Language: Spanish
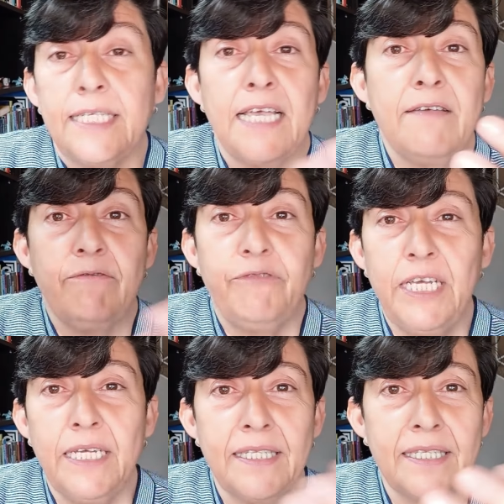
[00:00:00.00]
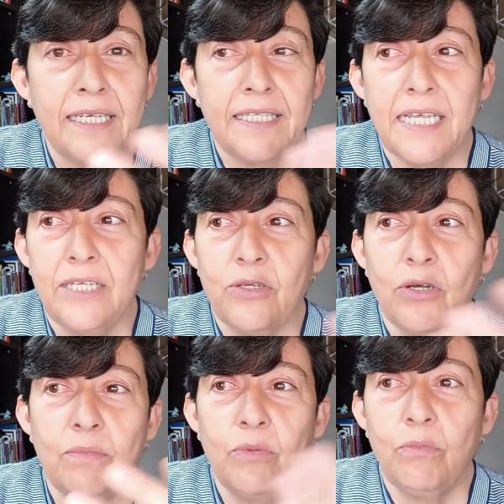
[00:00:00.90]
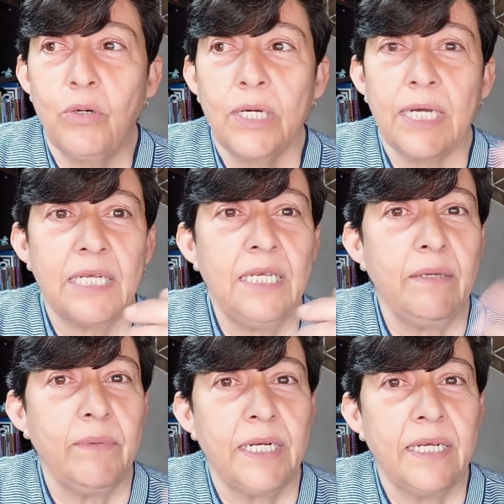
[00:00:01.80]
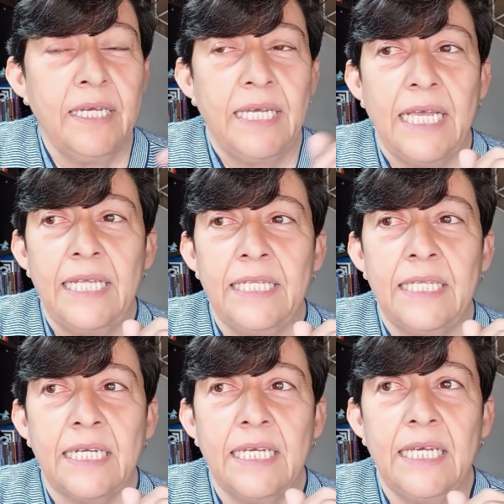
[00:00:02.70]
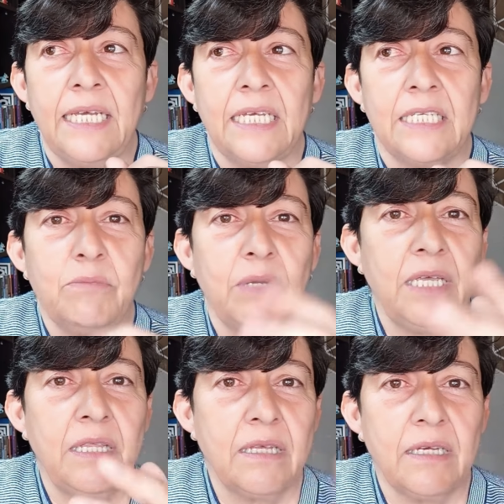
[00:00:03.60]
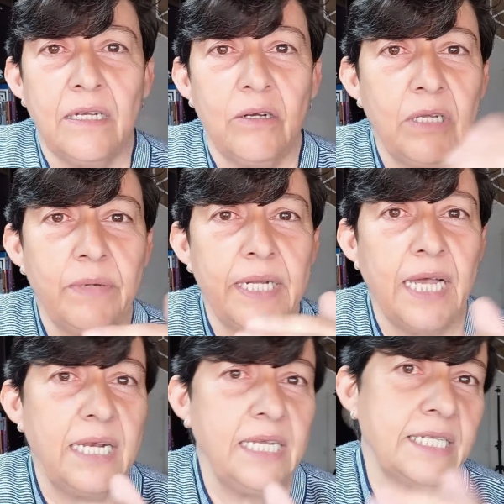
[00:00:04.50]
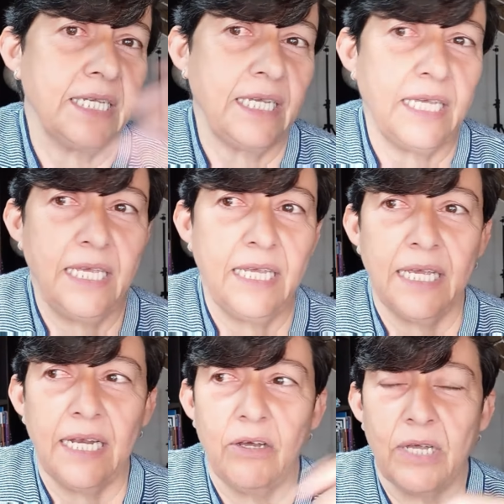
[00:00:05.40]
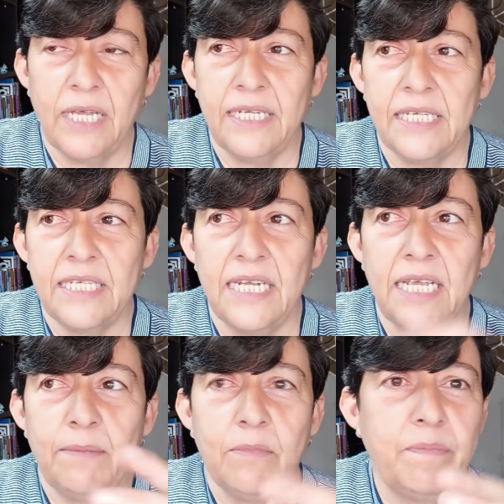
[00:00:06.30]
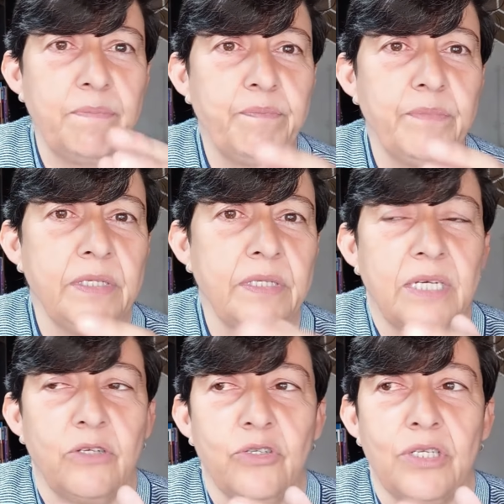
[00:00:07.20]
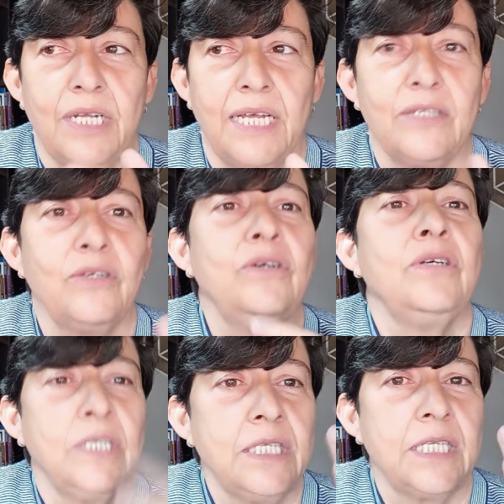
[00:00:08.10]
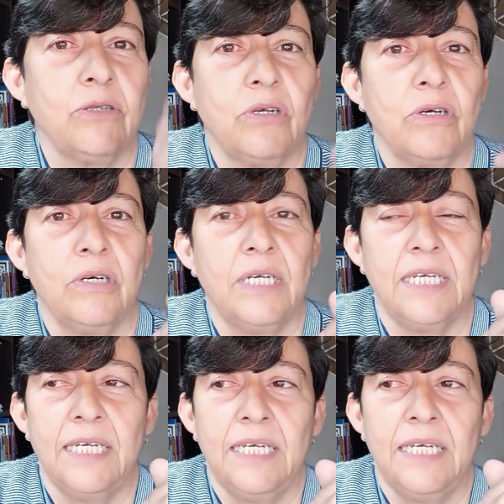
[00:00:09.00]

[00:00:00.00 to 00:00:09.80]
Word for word: enfrenta y se hizo como un Boca River entre Smith y los liberales y los keynesianismos, considerando, siendo eh,